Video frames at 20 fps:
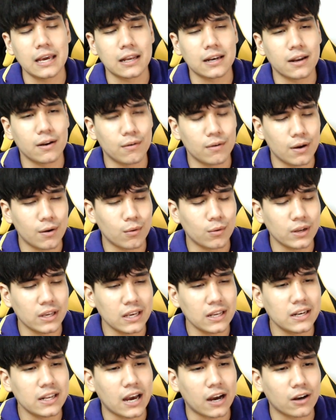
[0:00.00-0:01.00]
อีกเร็วๆ
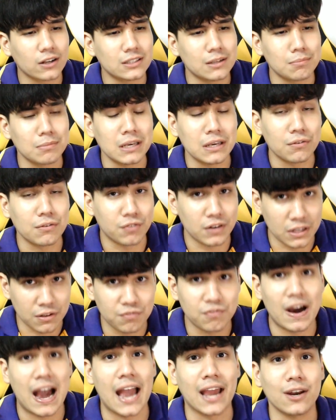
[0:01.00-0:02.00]
นี้เนี่ยก็จะมีฟรี
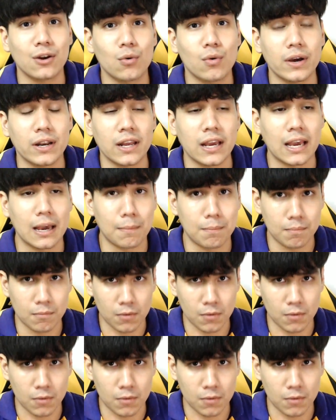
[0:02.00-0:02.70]
ไฟล์ด้วยนะครับ